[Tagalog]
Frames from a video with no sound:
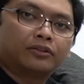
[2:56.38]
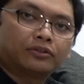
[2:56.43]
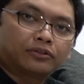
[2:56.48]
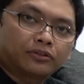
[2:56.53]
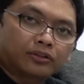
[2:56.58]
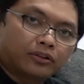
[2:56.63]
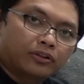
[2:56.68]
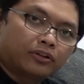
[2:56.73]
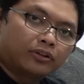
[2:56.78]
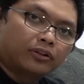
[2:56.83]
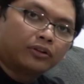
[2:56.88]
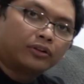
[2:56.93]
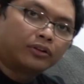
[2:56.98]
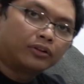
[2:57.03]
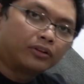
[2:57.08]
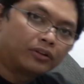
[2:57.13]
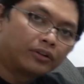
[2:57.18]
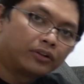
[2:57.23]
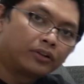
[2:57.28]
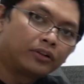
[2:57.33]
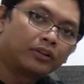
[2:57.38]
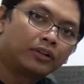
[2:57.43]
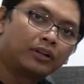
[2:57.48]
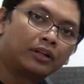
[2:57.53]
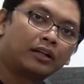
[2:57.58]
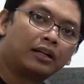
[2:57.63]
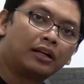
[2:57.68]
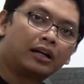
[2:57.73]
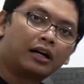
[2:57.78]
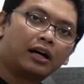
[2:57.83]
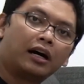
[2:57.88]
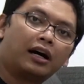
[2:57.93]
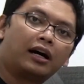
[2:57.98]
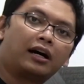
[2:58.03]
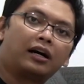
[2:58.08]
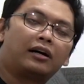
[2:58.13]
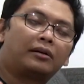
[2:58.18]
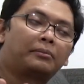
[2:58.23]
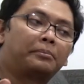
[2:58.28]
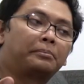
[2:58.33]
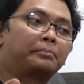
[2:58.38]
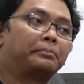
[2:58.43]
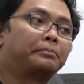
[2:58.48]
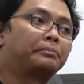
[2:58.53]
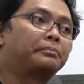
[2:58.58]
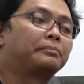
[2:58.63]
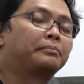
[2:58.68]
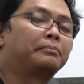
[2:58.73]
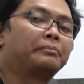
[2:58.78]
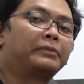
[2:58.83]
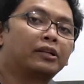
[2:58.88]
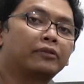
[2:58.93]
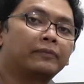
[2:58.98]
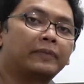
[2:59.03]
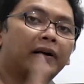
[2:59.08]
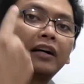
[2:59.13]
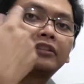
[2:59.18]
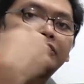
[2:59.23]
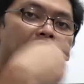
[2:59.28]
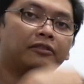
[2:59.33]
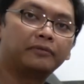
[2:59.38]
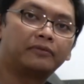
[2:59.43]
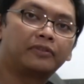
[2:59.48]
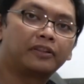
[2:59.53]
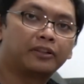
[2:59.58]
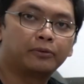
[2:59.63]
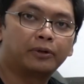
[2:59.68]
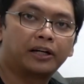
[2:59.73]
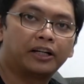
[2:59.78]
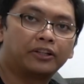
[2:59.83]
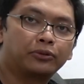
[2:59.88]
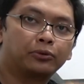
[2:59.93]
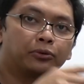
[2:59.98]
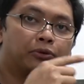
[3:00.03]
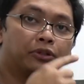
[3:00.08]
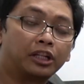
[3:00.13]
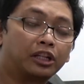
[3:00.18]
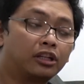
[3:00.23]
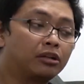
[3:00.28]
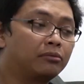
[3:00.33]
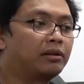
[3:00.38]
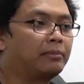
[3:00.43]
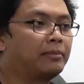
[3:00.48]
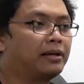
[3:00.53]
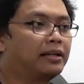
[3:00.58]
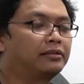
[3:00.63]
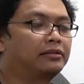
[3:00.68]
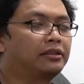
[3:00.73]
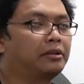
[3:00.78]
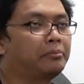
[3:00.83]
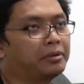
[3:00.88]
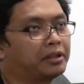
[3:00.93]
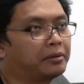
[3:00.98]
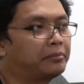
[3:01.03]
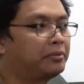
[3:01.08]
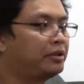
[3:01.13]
So, um, meron pa kasing V1 yung unang lumabas. Siyempre,